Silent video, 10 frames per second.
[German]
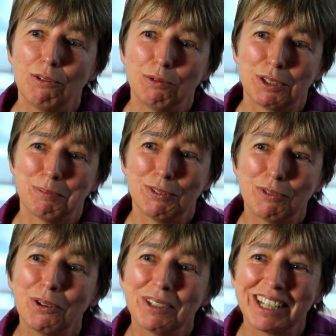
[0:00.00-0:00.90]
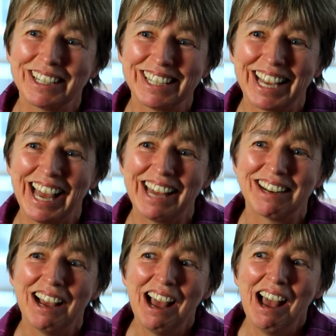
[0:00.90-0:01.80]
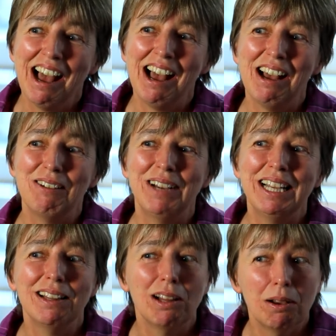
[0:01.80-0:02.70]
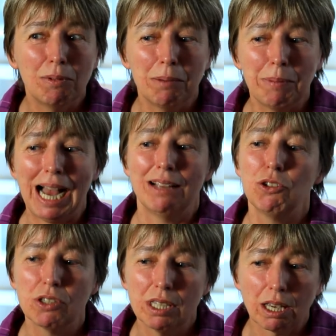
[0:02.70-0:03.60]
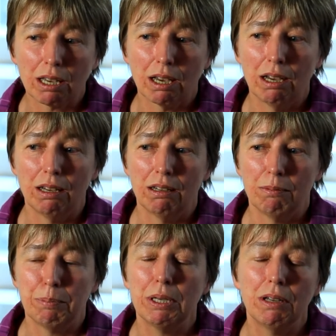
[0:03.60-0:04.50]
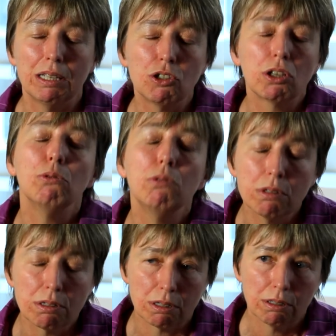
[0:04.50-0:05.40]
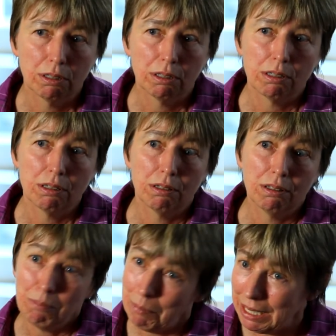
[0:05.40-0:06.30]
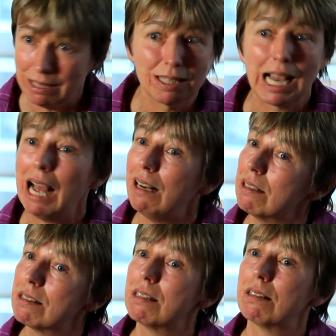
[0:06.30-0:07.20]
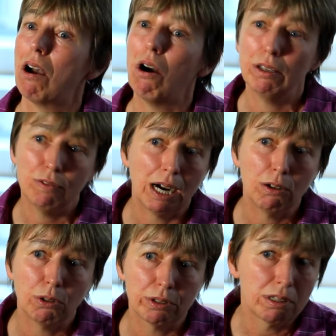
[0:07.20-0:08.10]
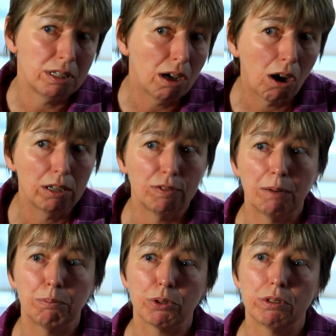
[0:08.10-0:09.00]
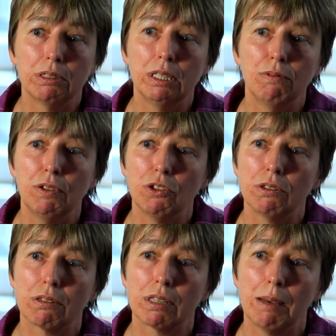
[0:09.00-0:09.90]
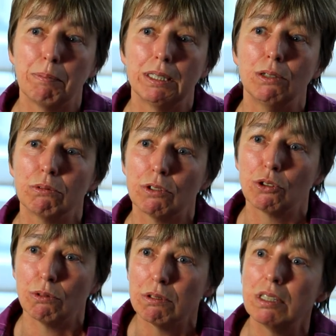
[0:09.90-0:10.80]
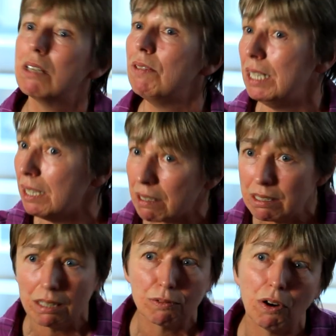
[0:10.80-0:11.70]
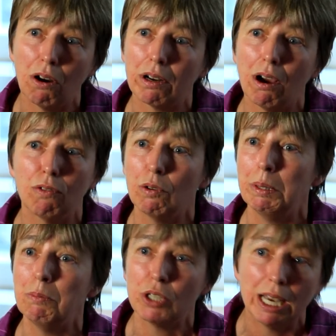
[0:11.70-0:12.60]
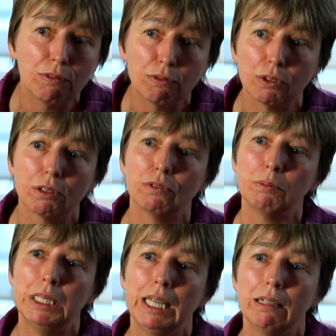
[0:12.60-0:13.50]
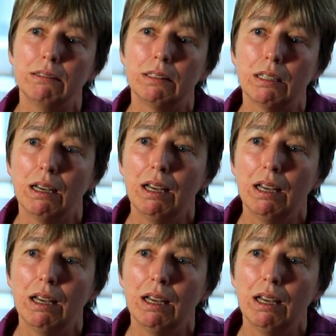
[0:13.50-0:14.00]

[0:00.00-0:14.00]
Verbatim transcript: von der Bevölkerung her, äh, wenn ein Mensch sich äh, entschließt, mitzuteilen, dass er HIV oder sie HIV-positiv ist, dass eben die Unterstützung, wie ich sie erfahren habe, von meinem Chef oder von meinen Eltern,